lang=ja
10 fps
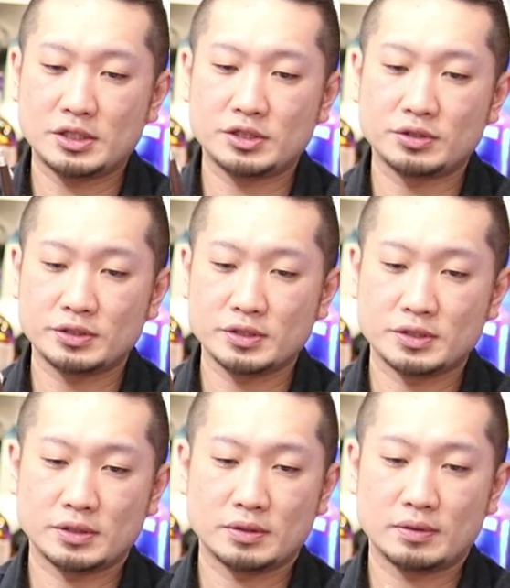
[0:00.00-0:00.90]
いっしゅるいず
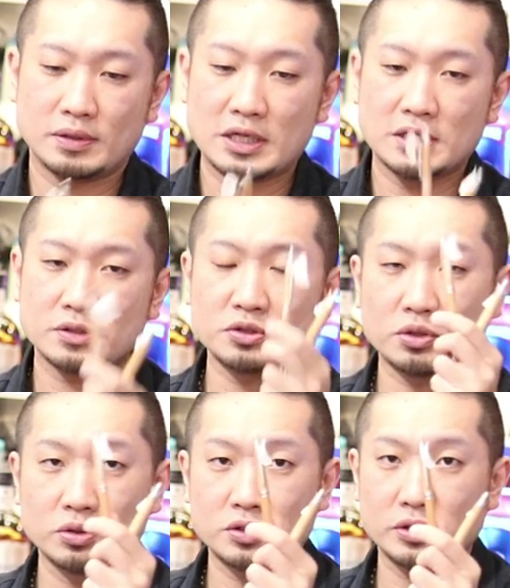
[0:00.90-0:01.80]
つ、えー、少
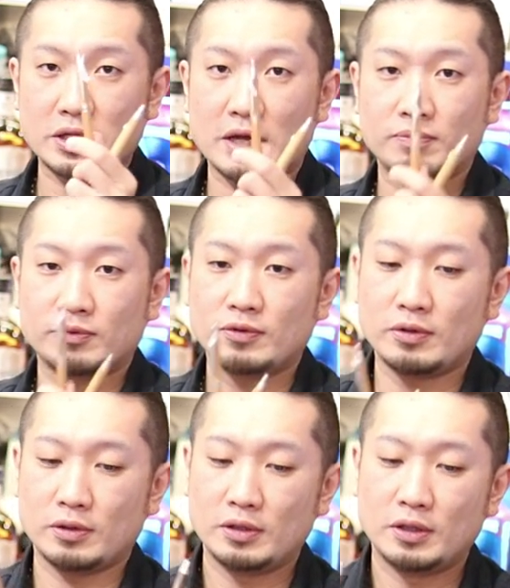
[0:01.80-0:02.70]
し細いタイプ
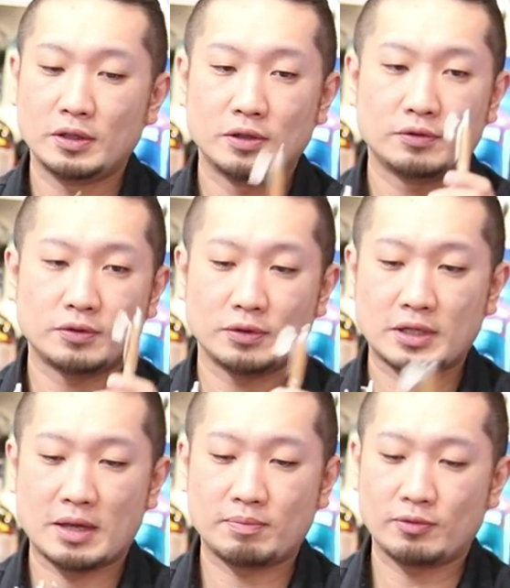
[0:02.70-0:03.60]
と太い
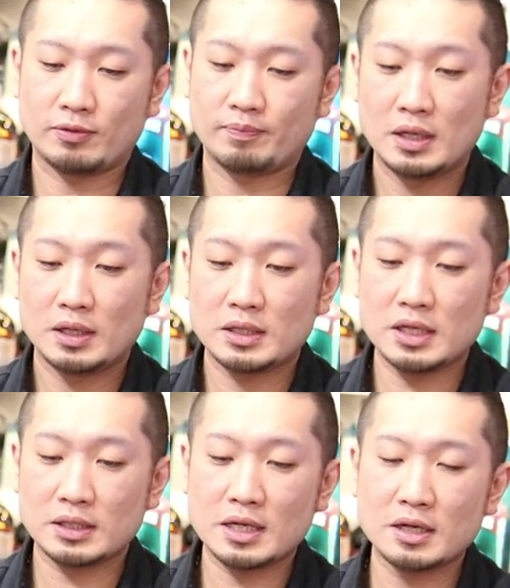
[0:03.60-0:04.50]
タイプ
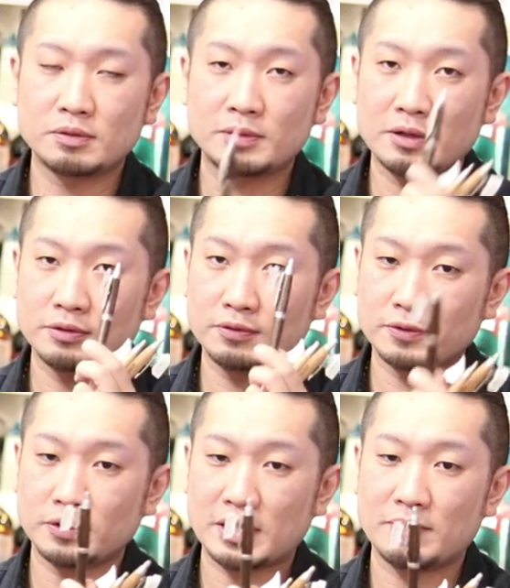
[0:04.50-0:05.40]
で、ダークブラウンの
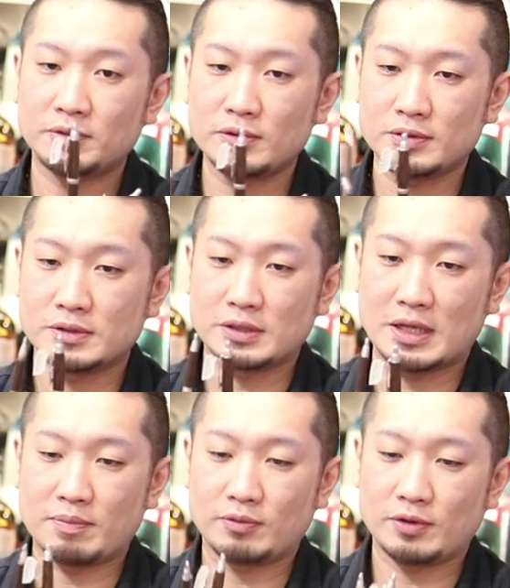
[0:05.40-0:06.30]
太いタイプと細い
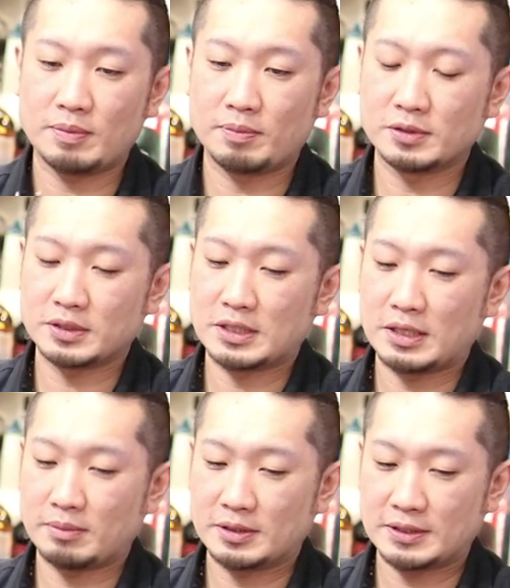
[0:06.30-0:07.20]
タイプいっぽんずつあ
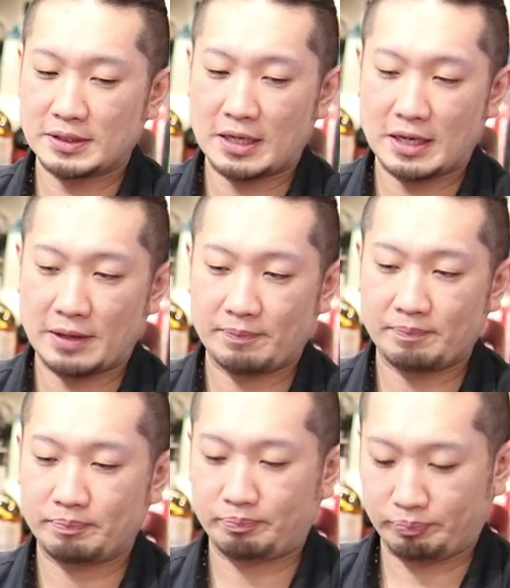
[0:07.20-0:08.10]
ります、は
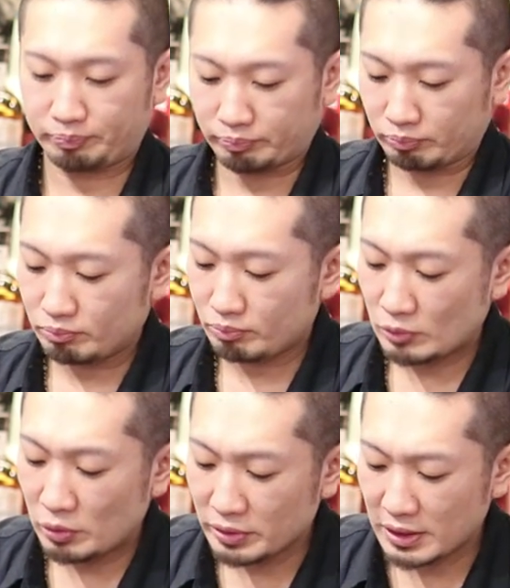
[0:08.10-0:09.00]

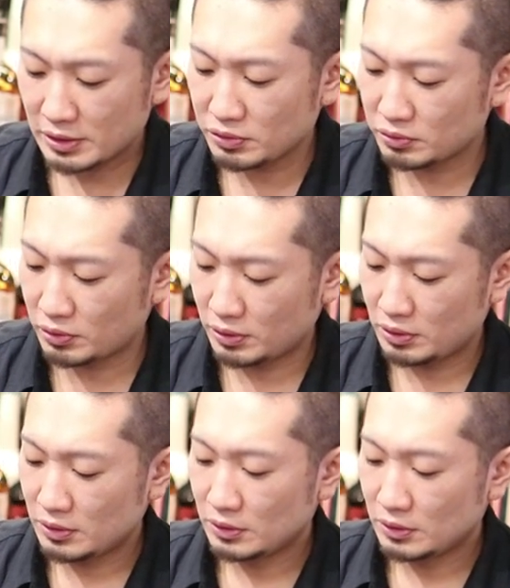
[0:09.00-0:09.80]
い、これねちょっと